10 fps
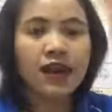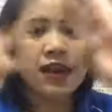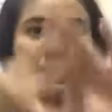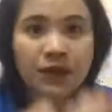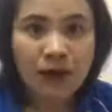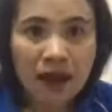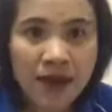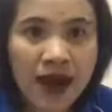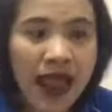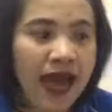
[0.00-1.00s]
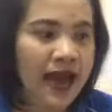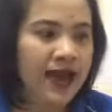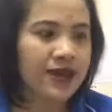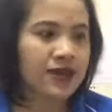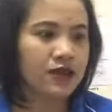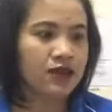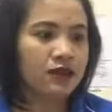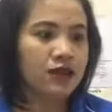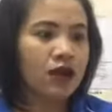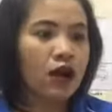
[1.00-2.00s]
จะมาเมื่อไหร่
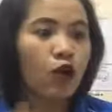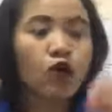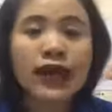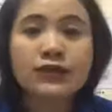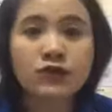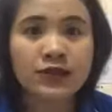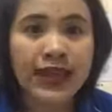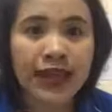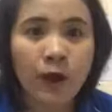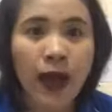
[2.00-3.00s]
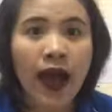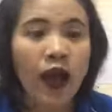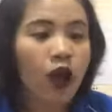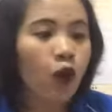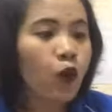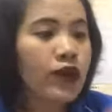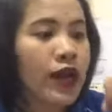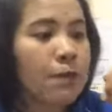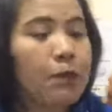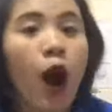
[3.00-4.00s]
คุณแค่สนใจแค่ว่าคุณได้
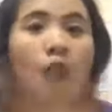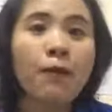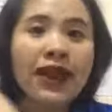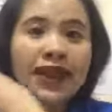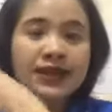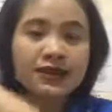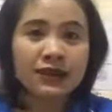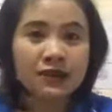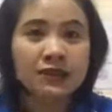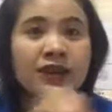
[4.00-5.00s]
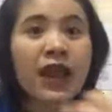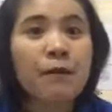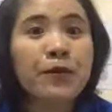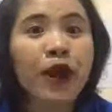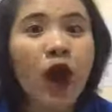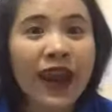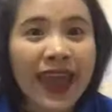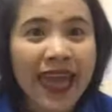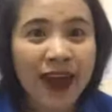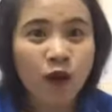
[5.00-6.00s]
เพาะเมล็ดเรียบร้อย
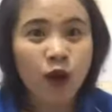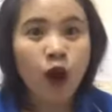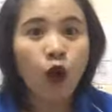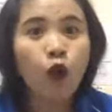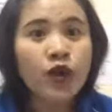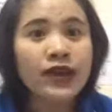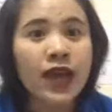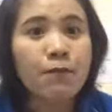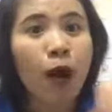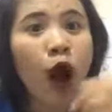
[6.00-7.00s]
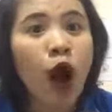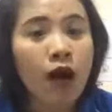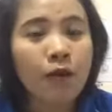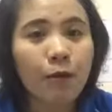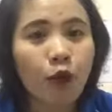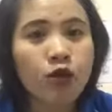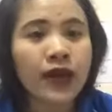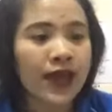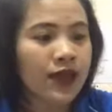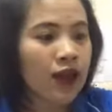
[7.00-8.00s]
แล้วคุณได้เพาะคุณ
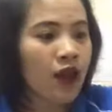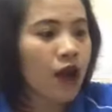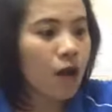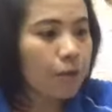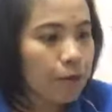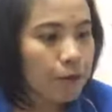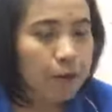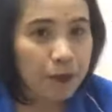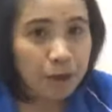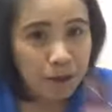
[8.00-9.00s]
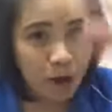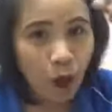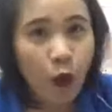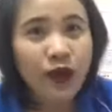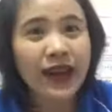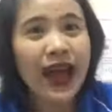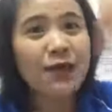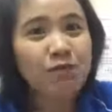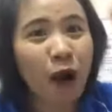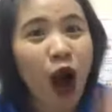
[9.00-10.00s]
ได้คุณได้
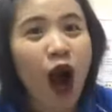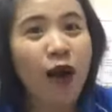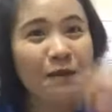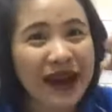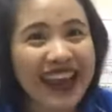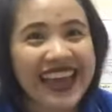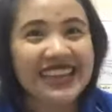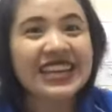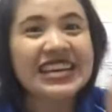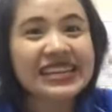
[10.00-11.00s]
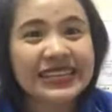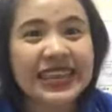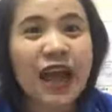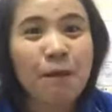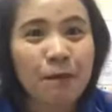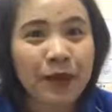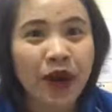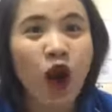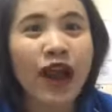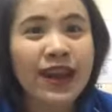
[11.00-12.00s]
เพาะเมล็ดเรียบ
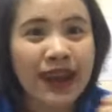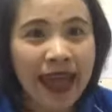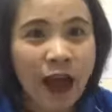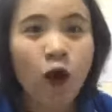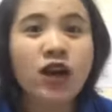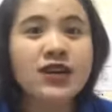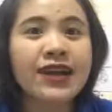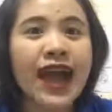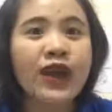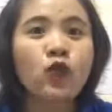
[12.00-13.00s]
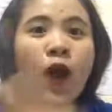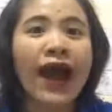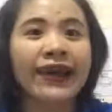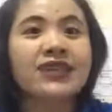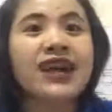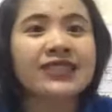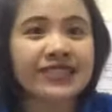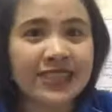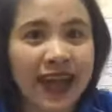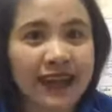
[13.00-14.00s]
ร้อยแล้วก็คือการหว่านคือการ
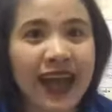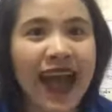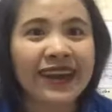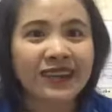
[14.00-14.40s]
จินตนาการ